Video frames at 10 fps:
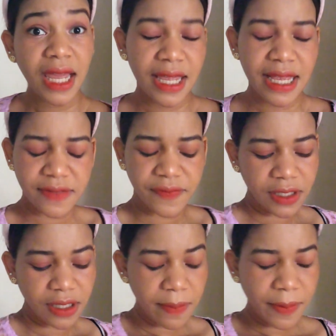y eso fue
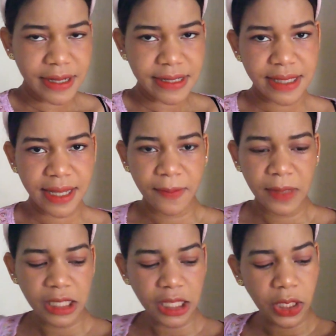todo por este
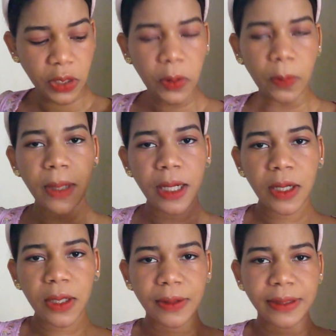video
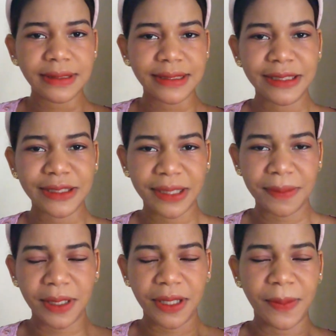blog o intento de
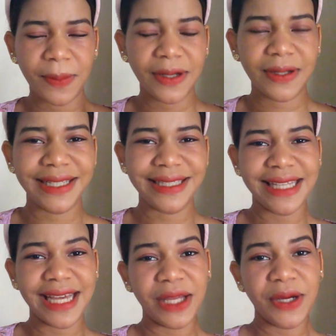videoblog del
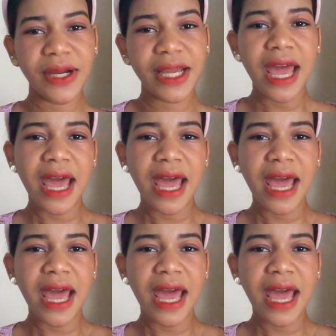día de hoy.